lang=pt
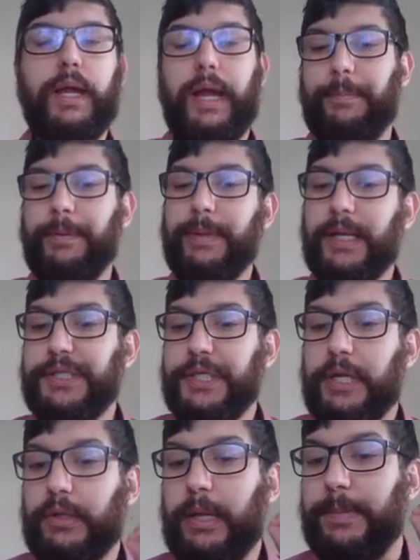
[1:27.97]
A primeira
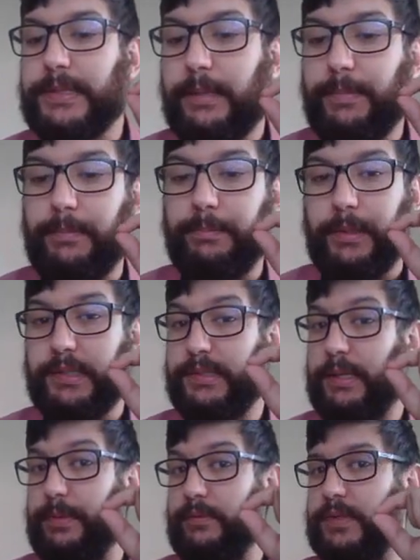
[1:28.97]
dica que eu tenho que
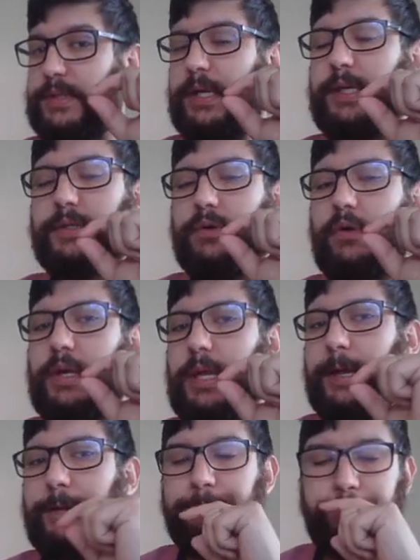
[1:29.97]
passar para vocês, qual
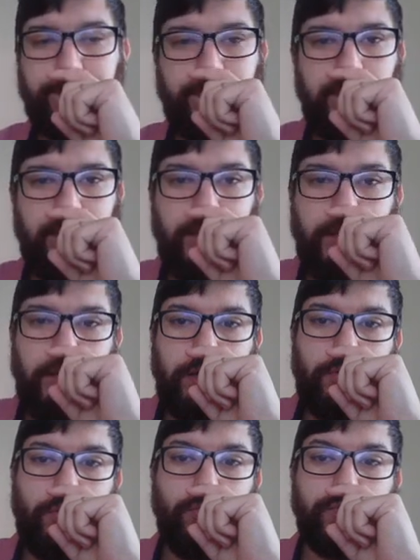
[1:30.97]
que é?
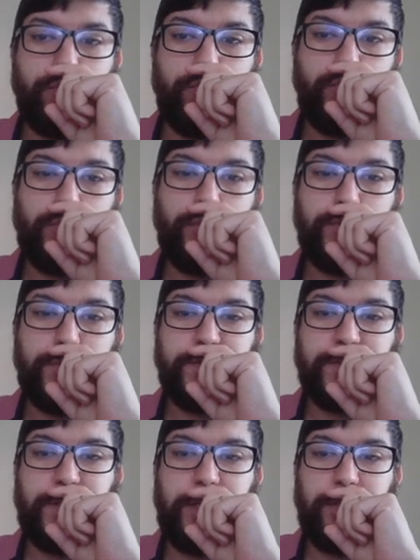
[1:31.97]
Consulte no
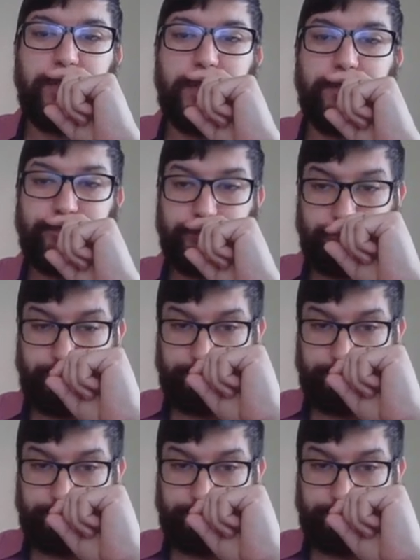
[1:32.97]
sistema,